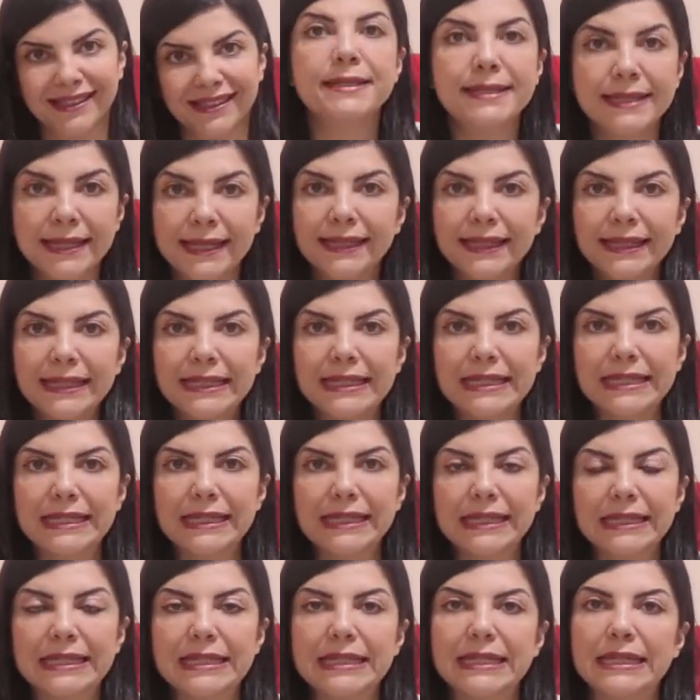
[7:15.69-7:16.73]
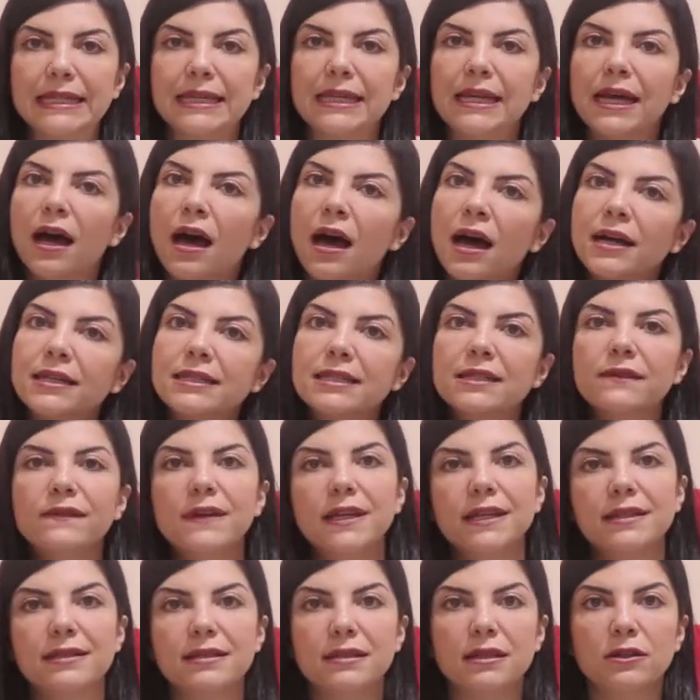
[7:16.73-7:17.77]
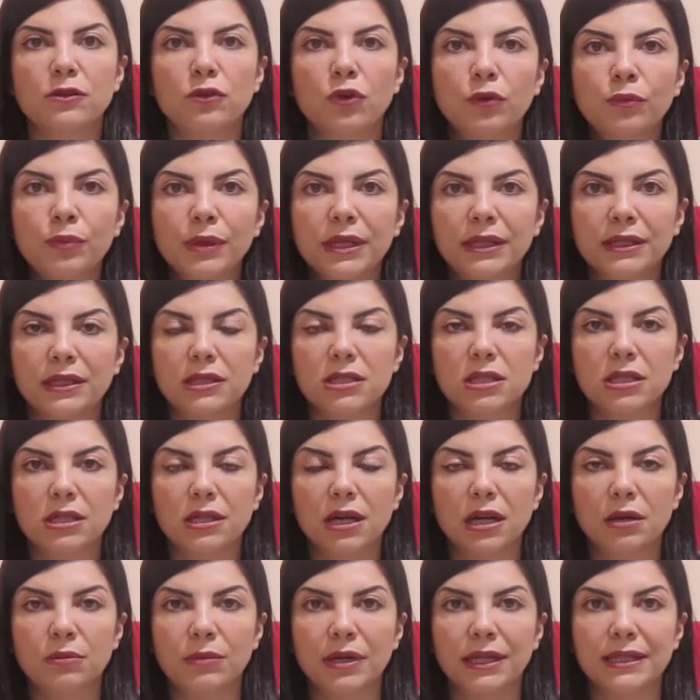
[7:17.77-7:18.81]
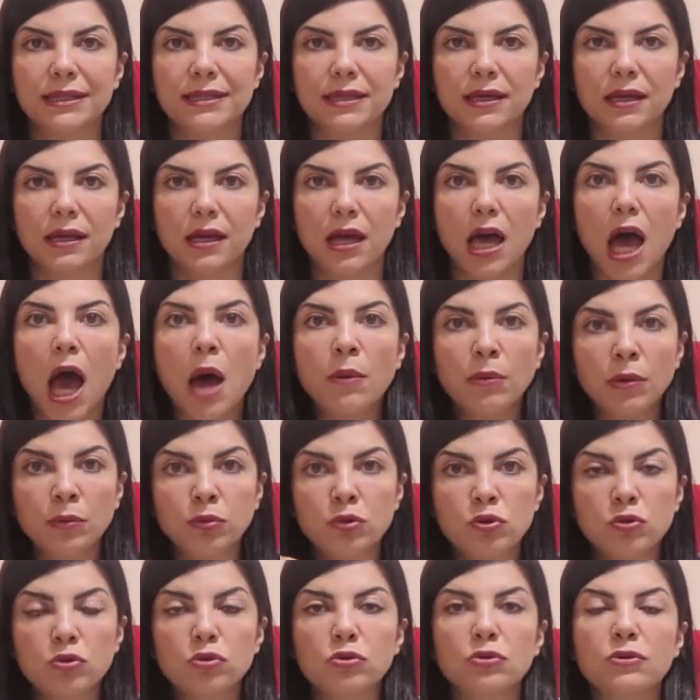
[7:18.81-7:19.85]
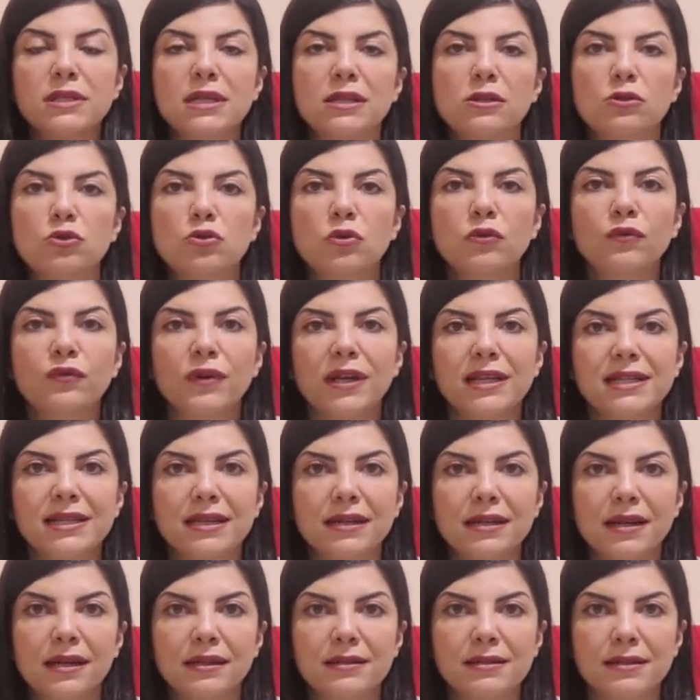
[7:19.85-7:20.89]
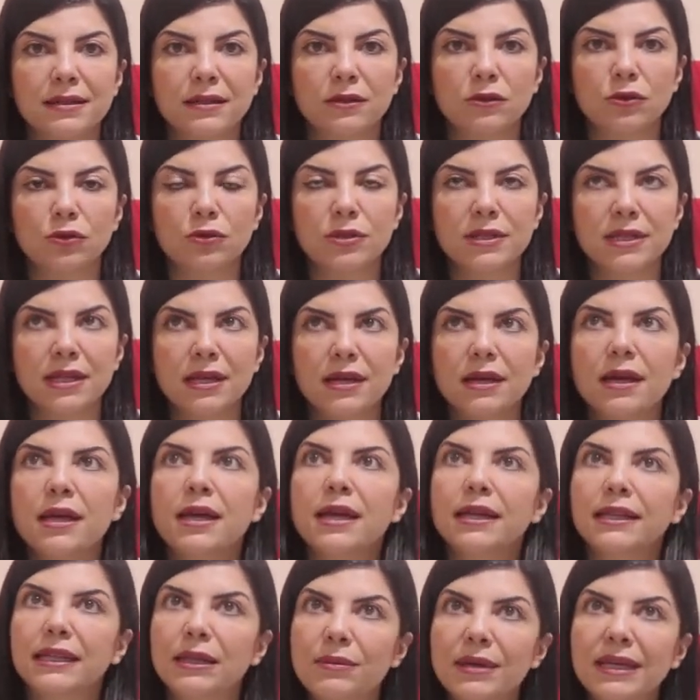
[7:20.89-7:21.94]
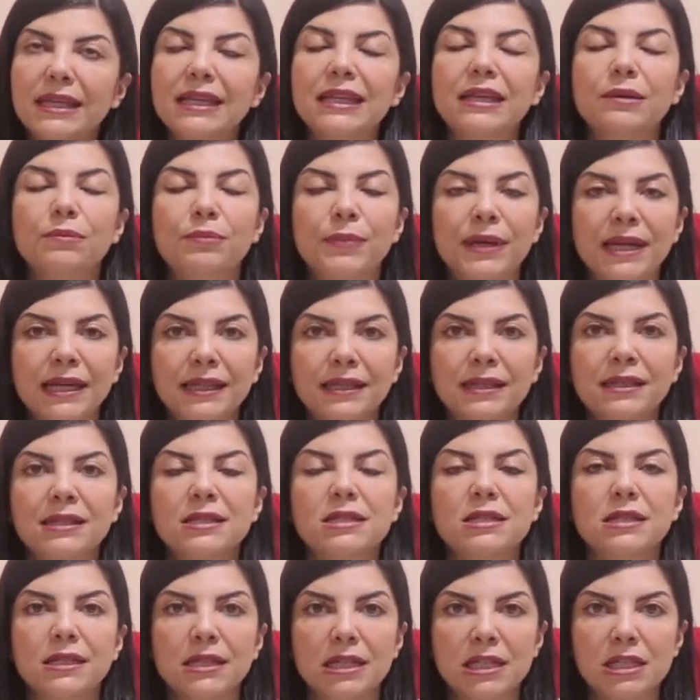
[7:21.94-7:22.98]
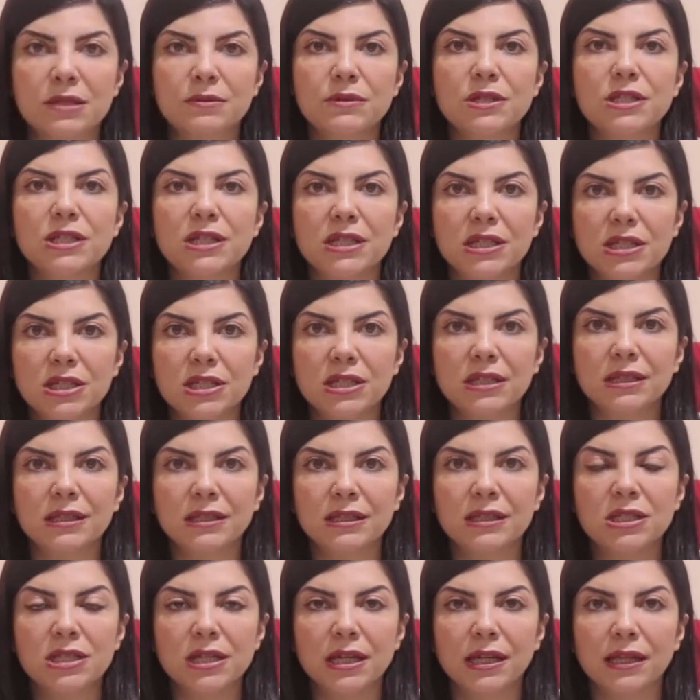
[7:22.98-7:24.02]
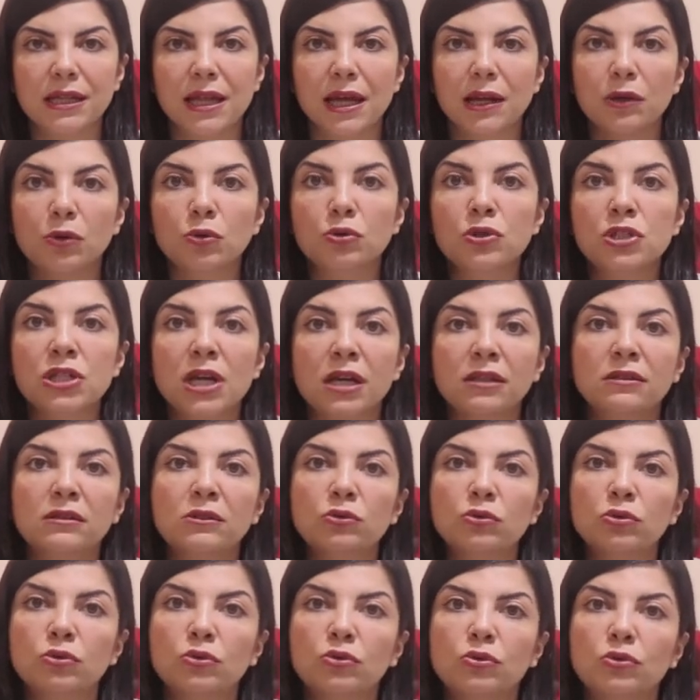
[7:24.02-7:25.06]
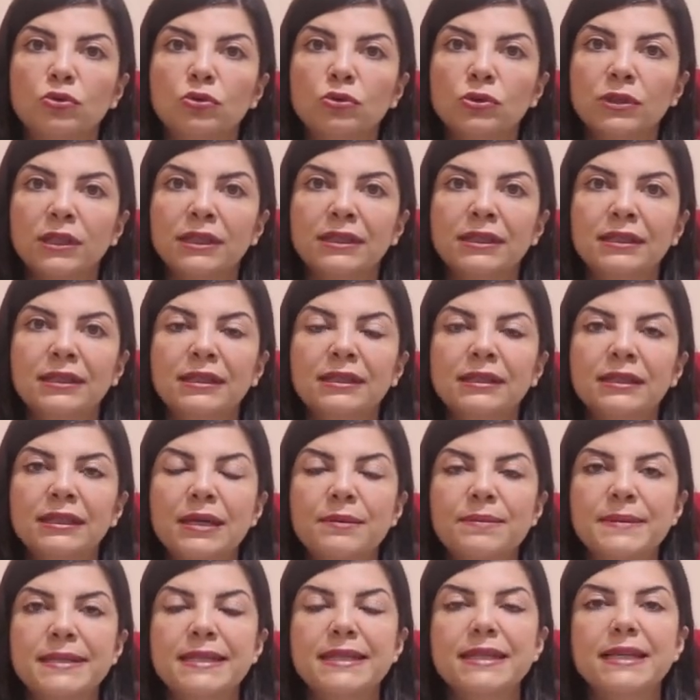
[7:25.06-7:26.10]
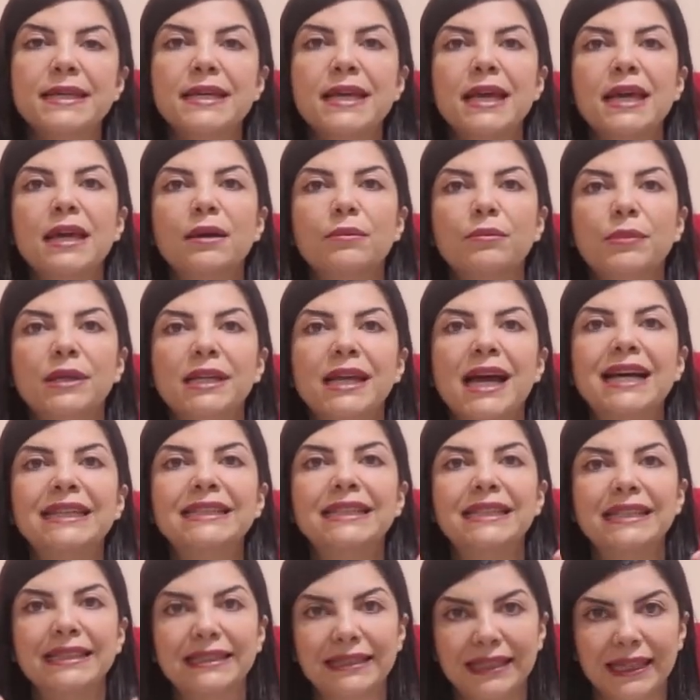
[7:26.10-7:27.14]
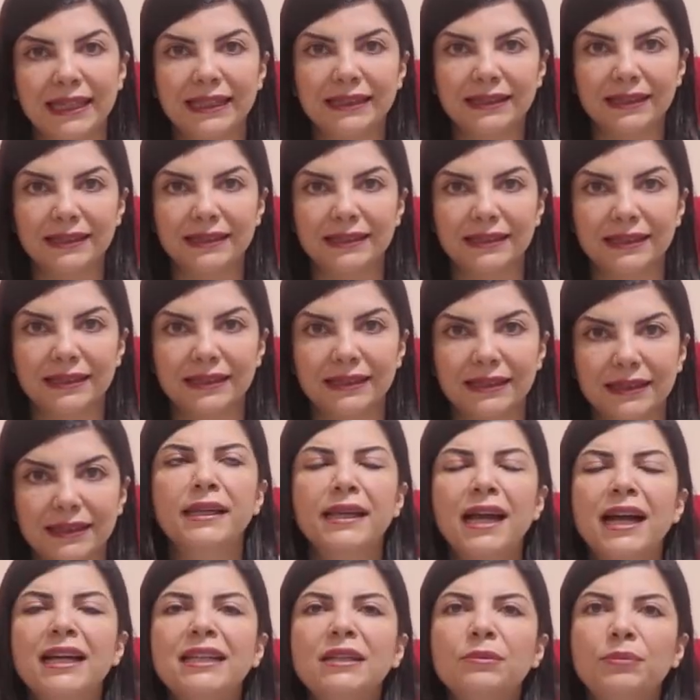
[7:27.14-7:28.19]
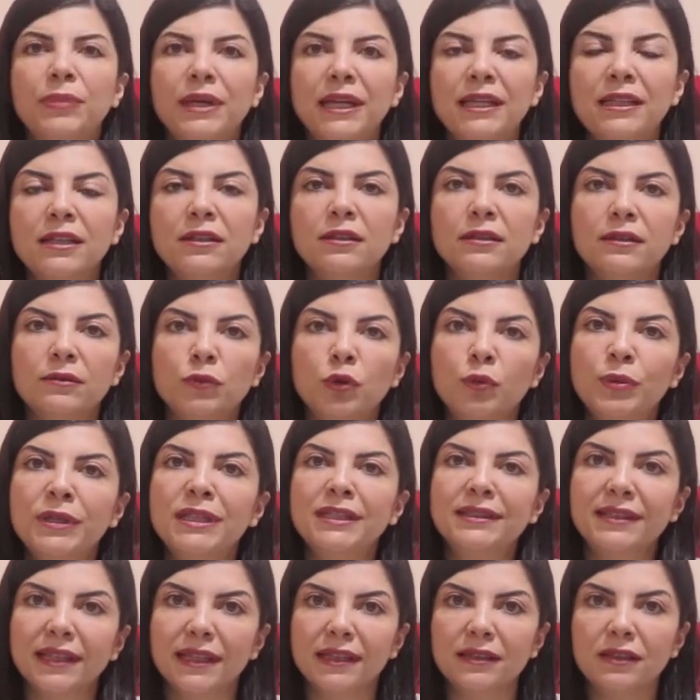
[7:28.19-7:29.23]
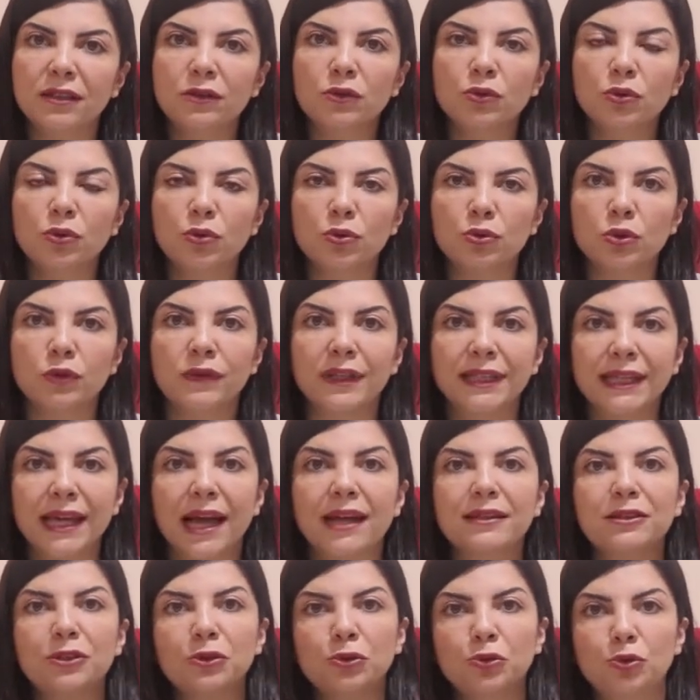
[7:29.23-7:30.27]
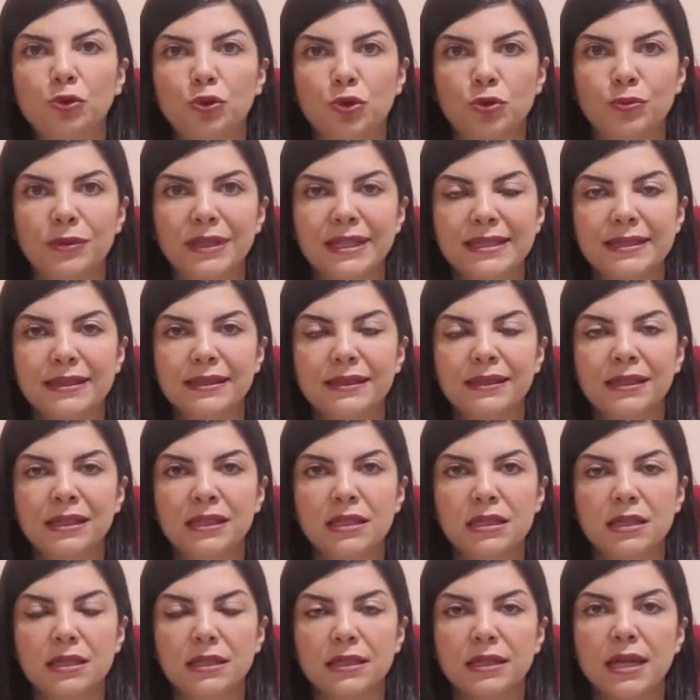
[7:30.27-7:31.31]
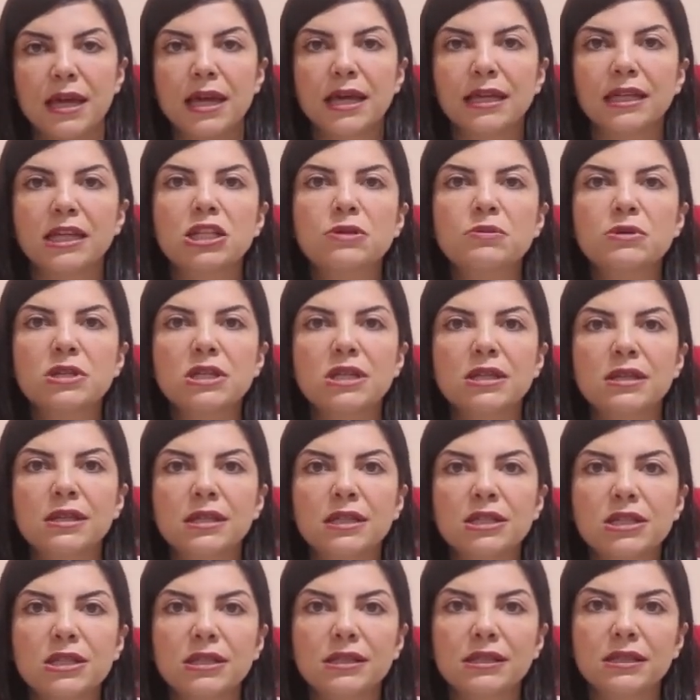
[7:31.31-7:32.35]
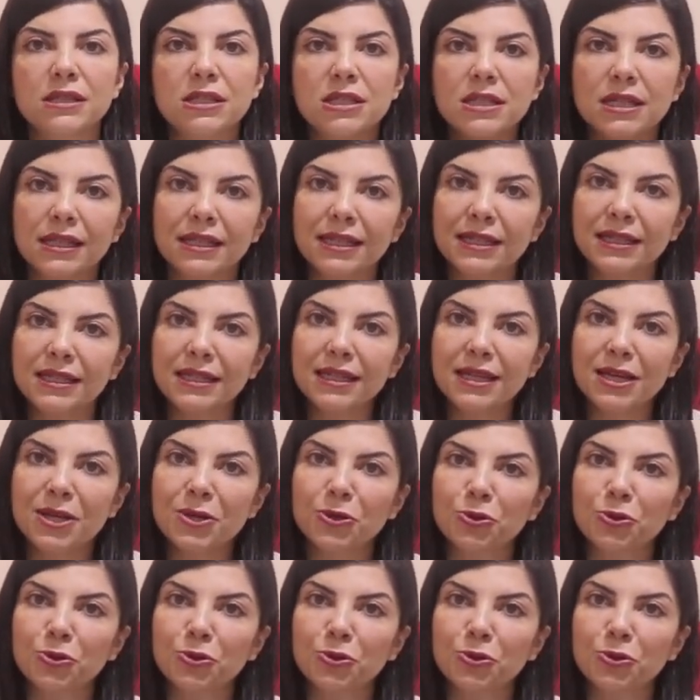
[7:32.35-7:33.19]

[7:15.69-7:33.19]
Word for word: Zihnin işleyişi artı ve eksileri ön plana çıkarmaksa ama bu sorun seni çok fazla rahatsız ediyorsa demek ki beynin için geçmişte yaşadığın şeyler, o canlı tuttuğun anıların hepsi birer tehdit. Yani beynin bu bir tehdit olduğu ve kendini korumak istediği için geçmişinde yaşadığın şeyleri